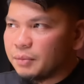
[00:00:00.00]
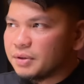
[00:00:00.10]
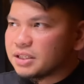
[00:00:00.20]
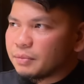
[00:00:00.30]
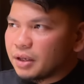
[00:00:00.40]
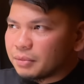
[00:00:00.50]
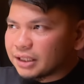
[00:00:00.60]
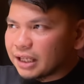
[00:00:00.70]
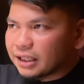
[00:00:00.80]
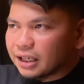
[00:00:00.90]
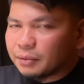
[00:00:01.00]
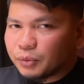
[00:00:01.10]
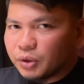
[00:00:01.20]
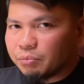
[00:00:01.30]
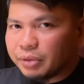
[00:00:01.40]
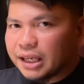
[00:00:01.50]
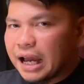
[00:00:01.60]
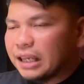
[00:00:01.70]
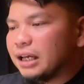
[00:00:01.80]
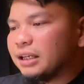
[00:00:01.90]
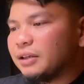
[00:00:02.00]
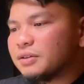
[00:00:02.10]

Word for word: Ibig sabihin, matatanggap mo yung biyaya na